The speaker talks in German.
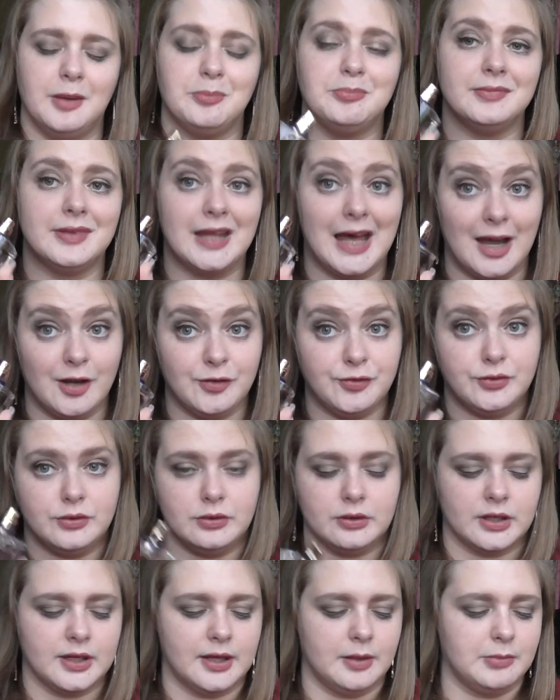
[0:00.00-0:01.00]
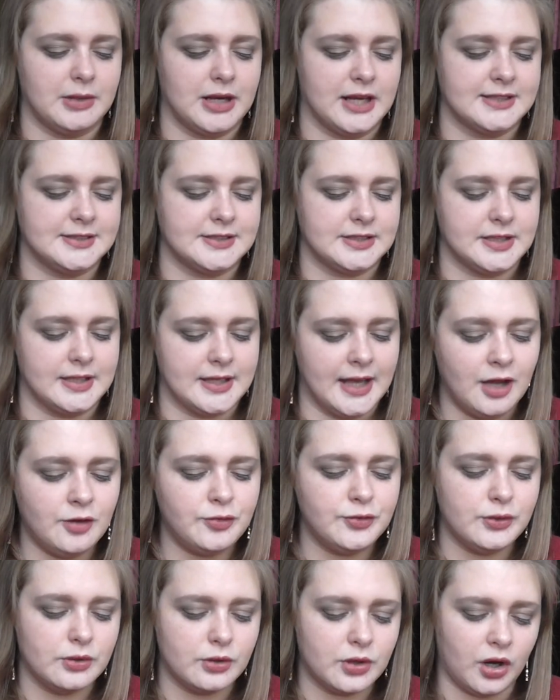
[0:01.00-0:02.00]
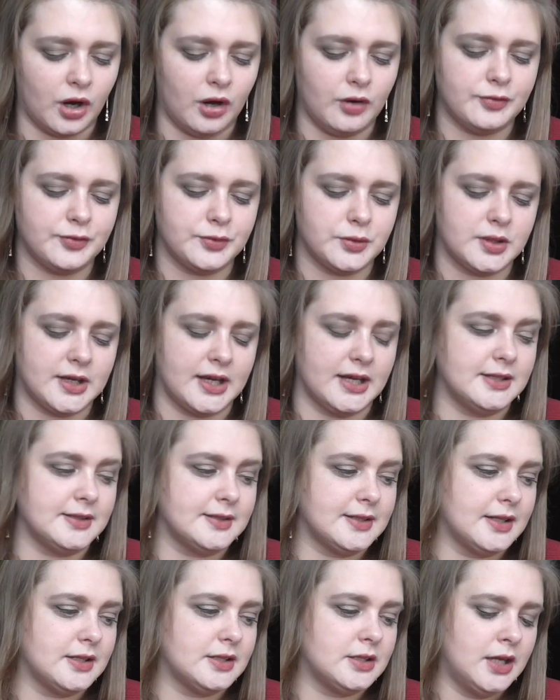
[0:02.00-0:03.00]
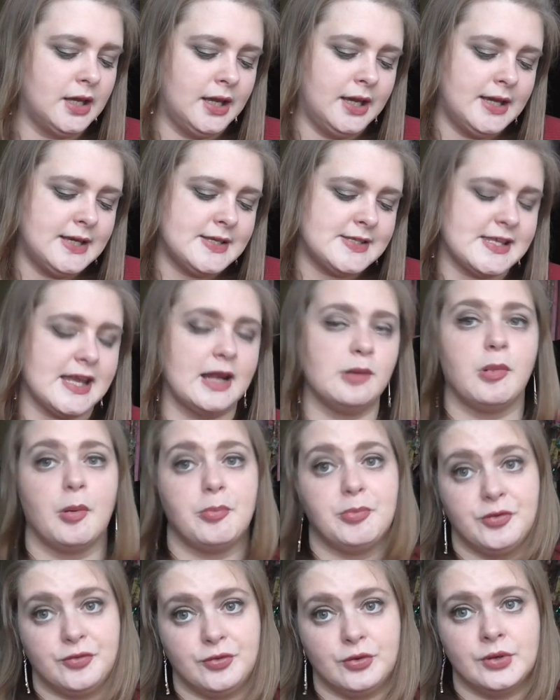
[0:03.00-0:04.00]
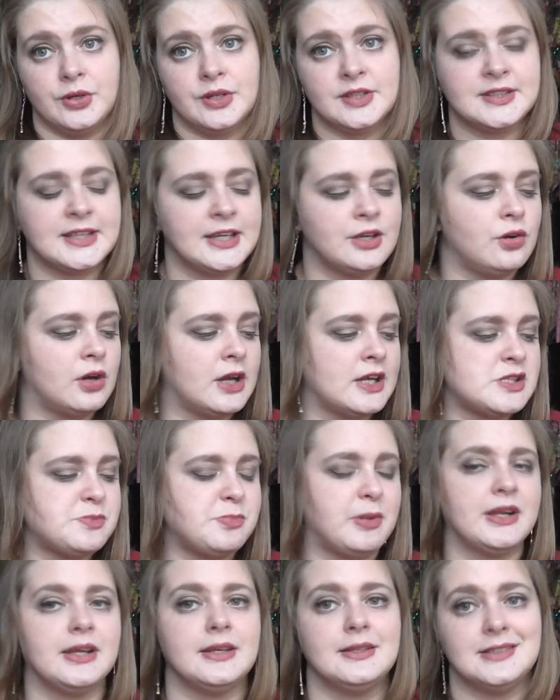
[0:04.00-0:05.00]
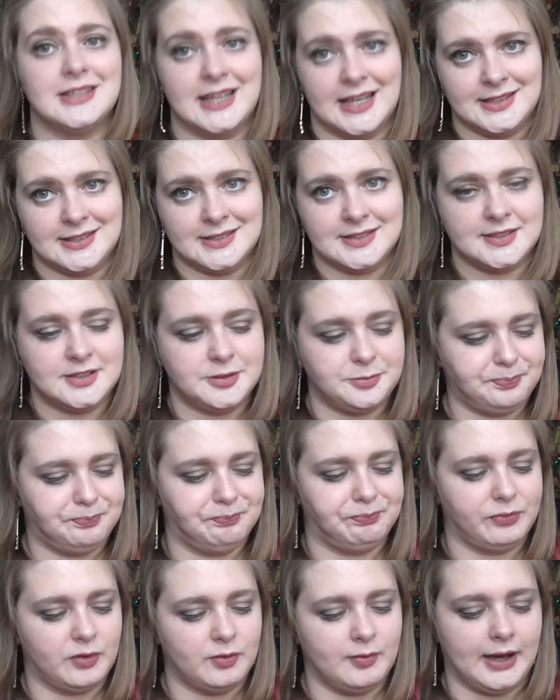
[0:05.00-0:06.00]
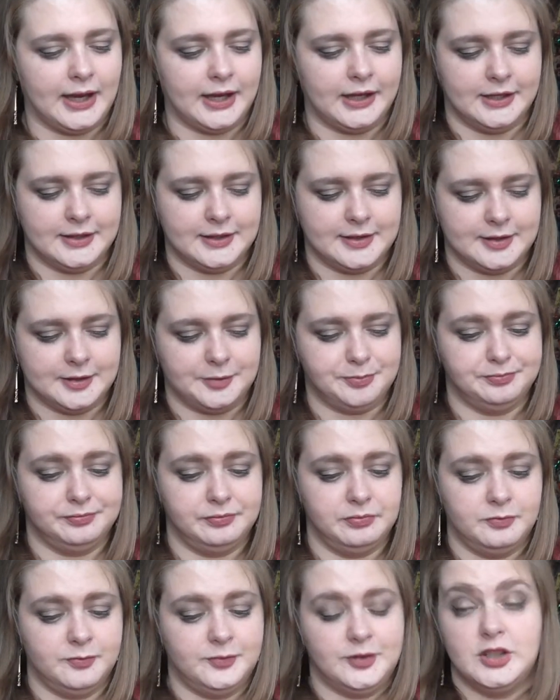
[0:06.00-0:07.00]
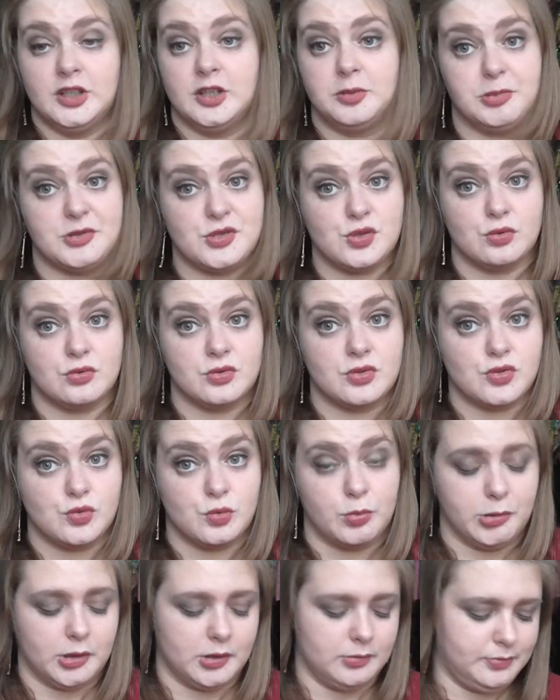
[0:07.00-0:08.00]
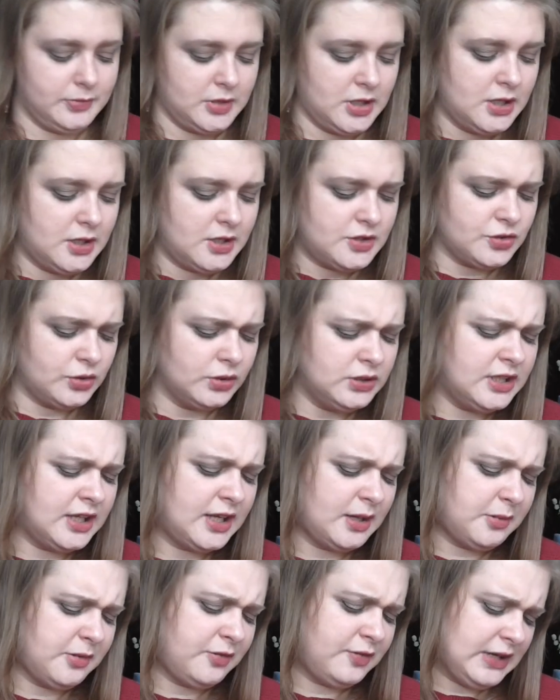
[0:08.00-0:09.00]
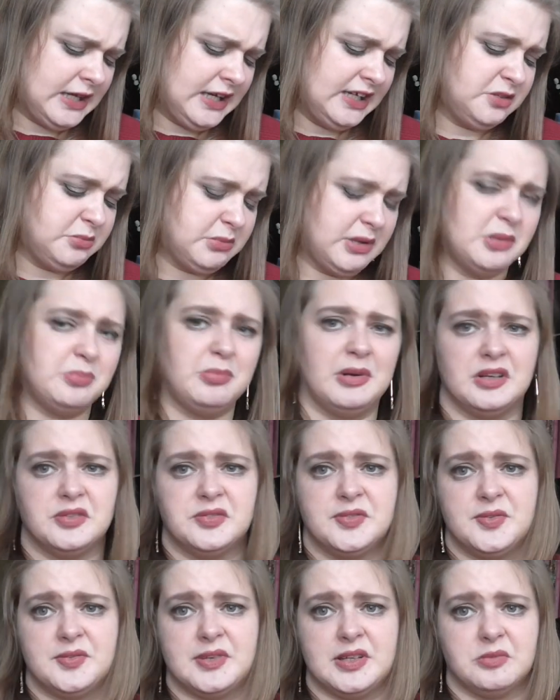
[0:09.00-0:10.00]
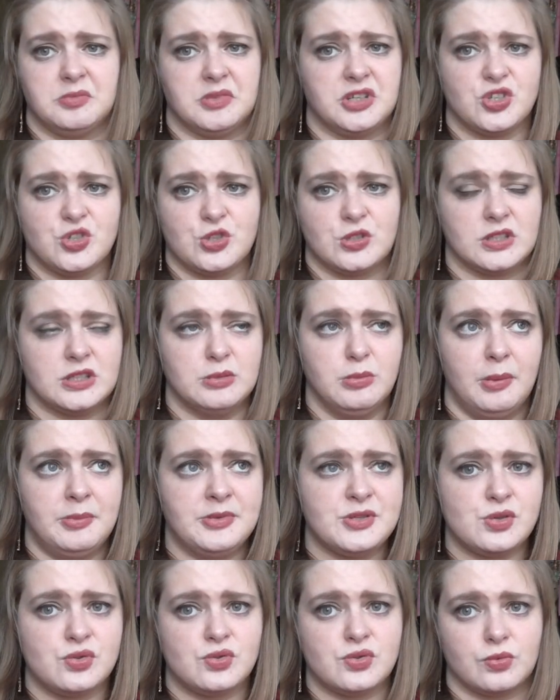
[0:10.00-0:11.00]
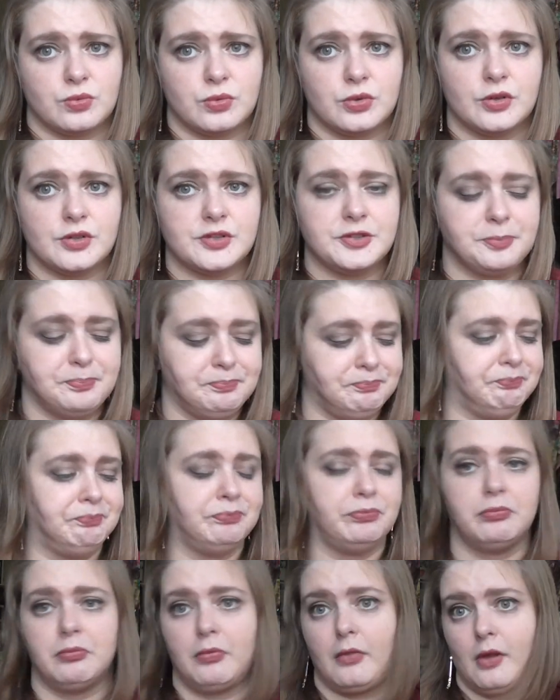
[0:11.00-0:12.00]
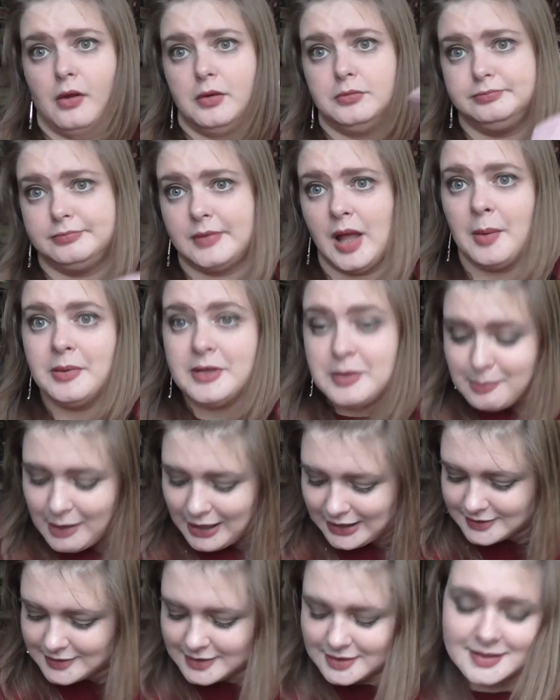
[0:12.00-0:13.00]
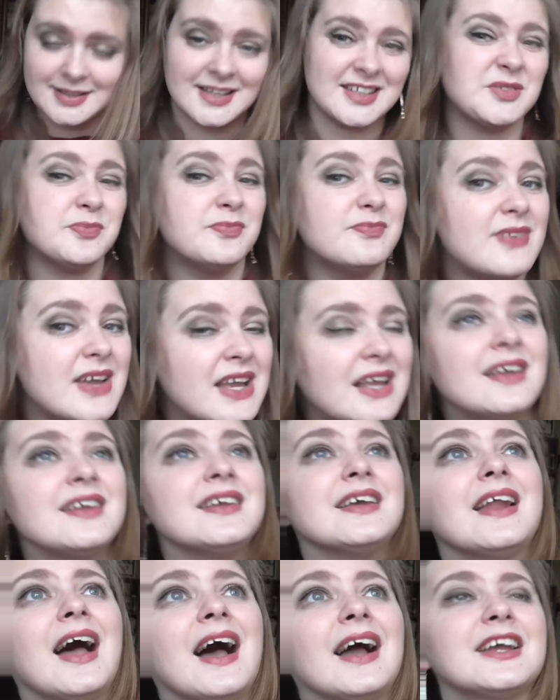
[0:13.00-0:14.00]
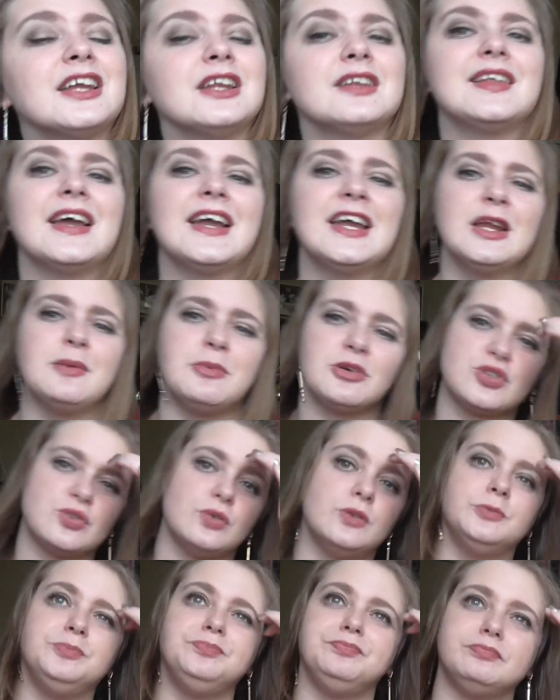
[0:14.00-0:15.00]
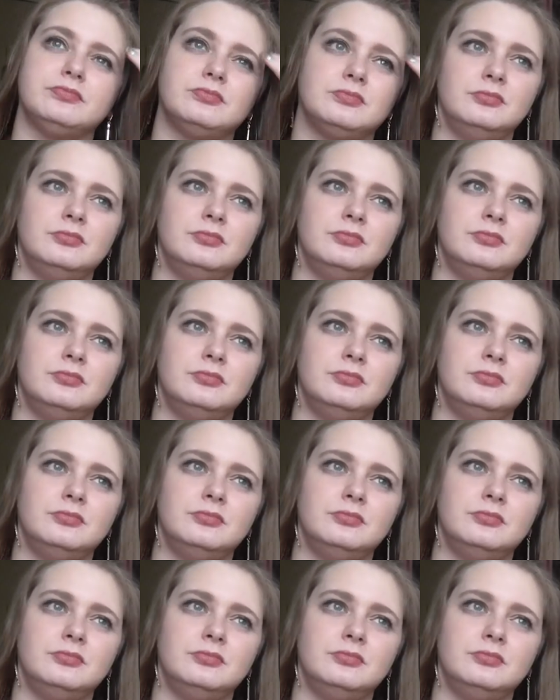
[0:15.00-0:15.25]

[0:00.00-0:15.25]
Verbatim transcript: eben nachfüllen kann. Man kann sich die Nachfüllung kaufen und kann ihn dann selber befüllen. Das geht auch jetzt bei der Intense-Variante. Finde ich persönlich super. Sollte ich aber vielleicht mal bald verwenden, weil das schaut nicht mehr so gesund aus. Aber ich mag den. Der ist wirklich ein ange... Der geht aber schon